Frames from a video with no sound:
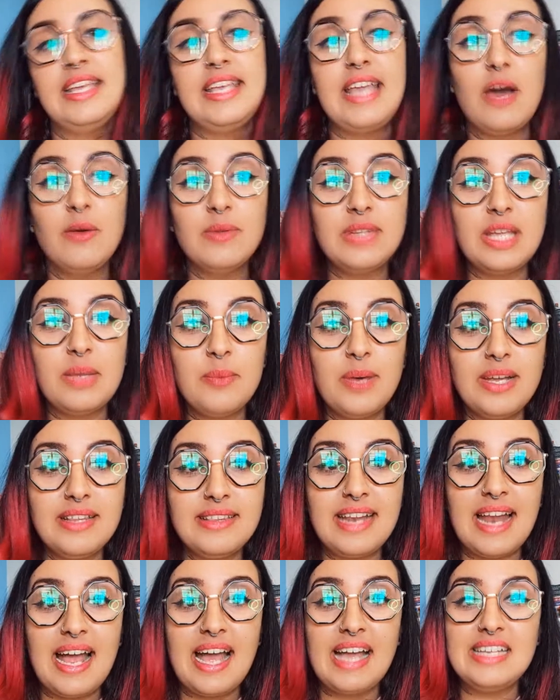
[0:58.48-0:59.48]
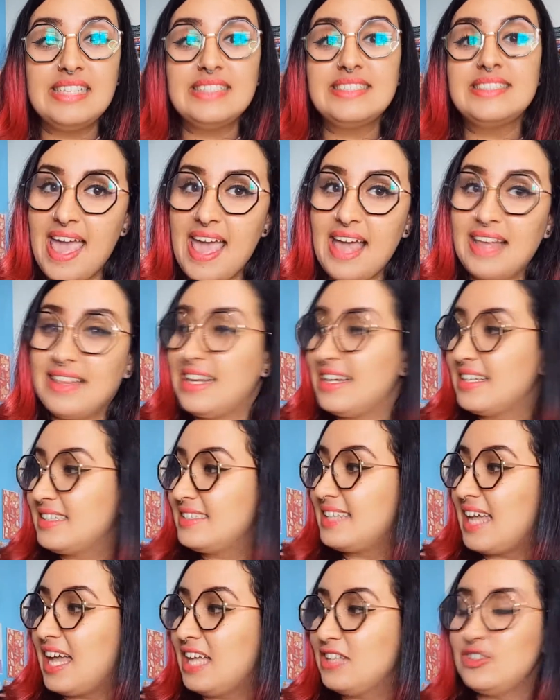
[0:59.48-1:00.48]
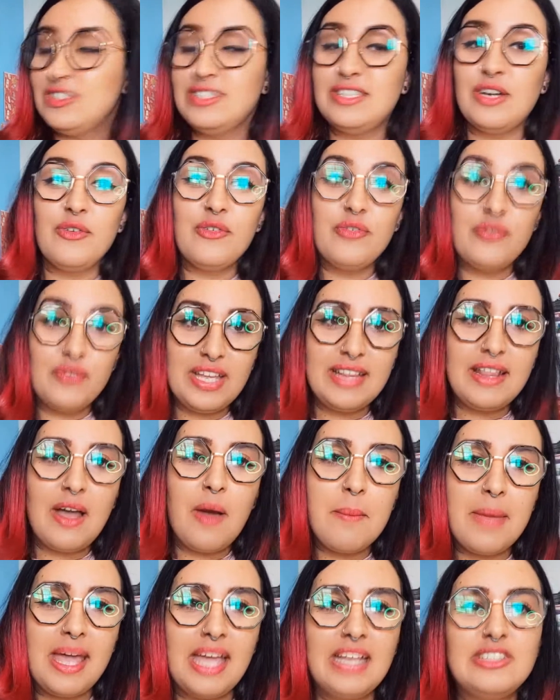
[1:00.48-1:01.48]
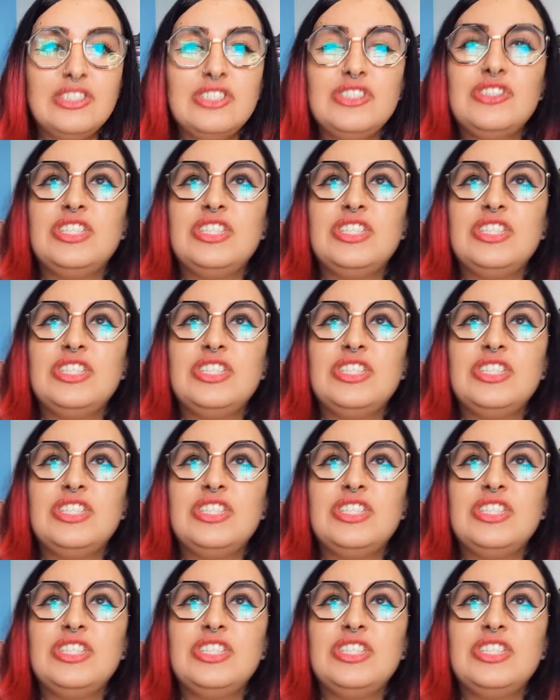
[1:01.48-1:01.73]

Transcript: E há um tempo atrás, a Darkseid então finalmente